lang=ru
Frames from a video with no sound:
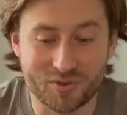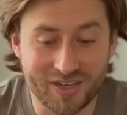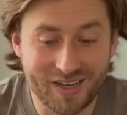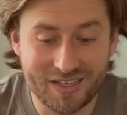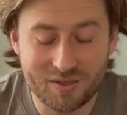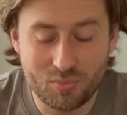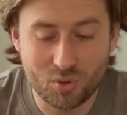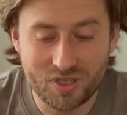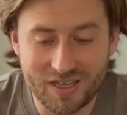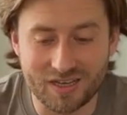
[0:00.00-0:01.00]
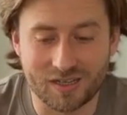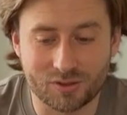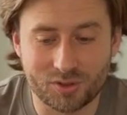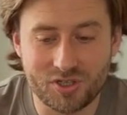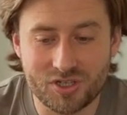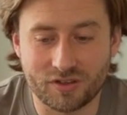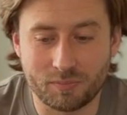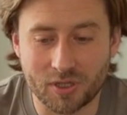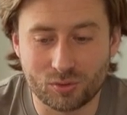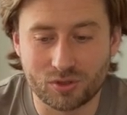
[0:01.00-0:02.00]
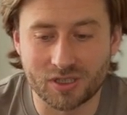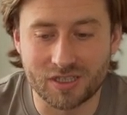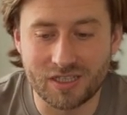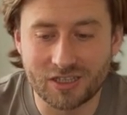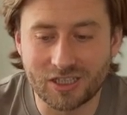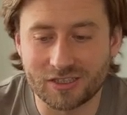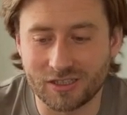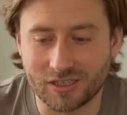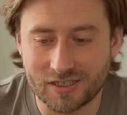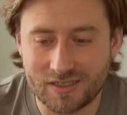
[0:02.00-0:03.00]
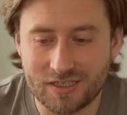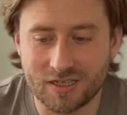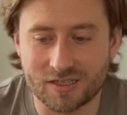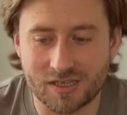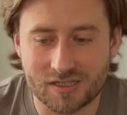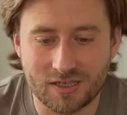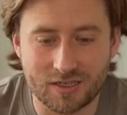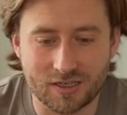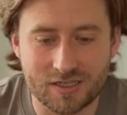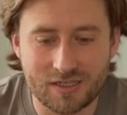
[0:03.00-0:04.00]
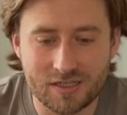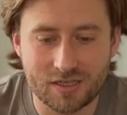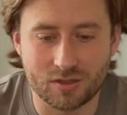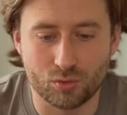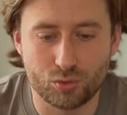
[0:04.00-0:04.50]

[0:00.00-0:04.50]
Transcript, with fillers: Уникальный биогель, который ищет в продуктах нитраты и красители, создали российские